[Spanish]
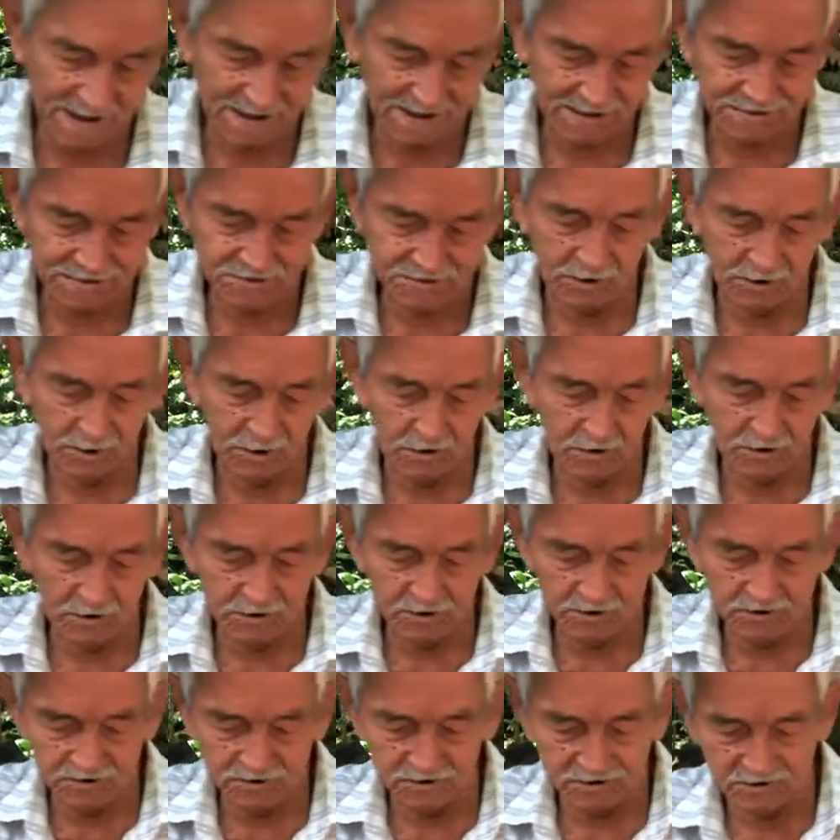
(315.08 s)
a
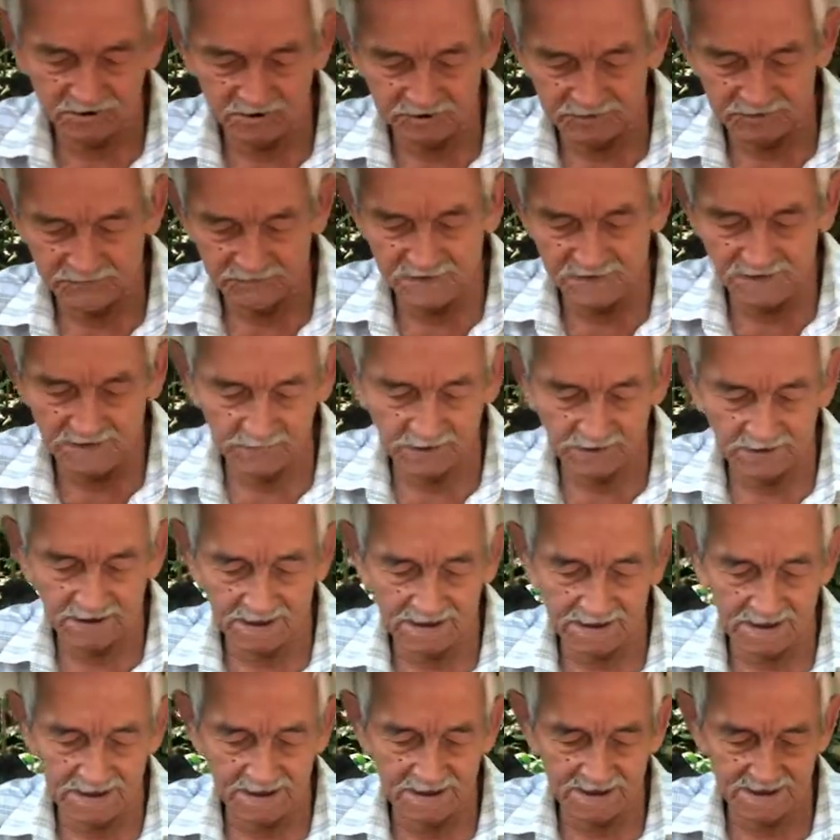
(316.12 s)
todos los, miembros de
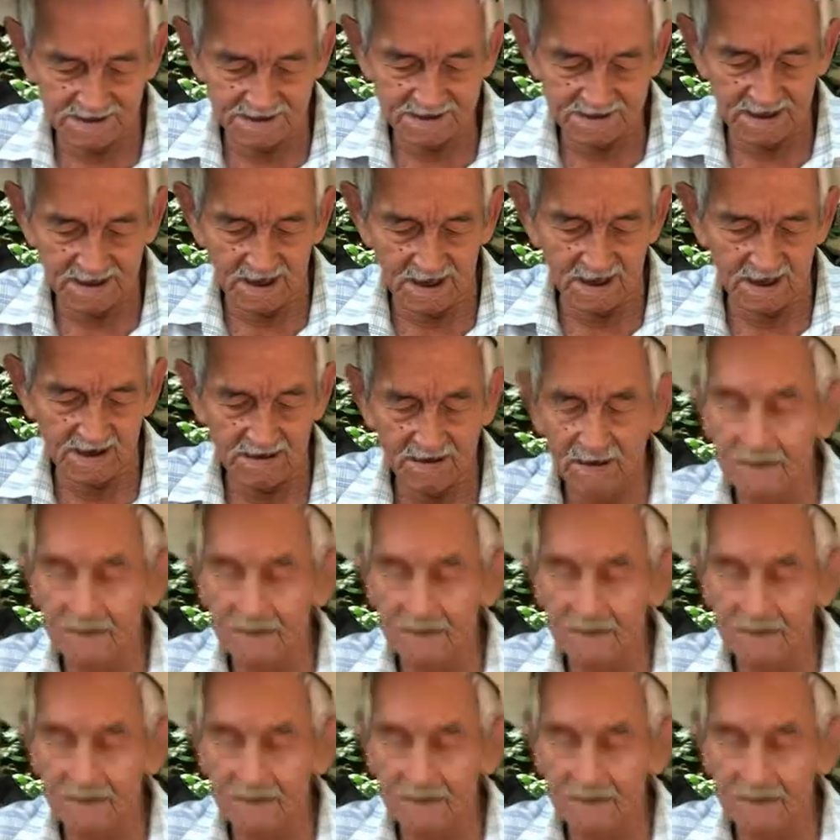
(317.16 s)
la iglesia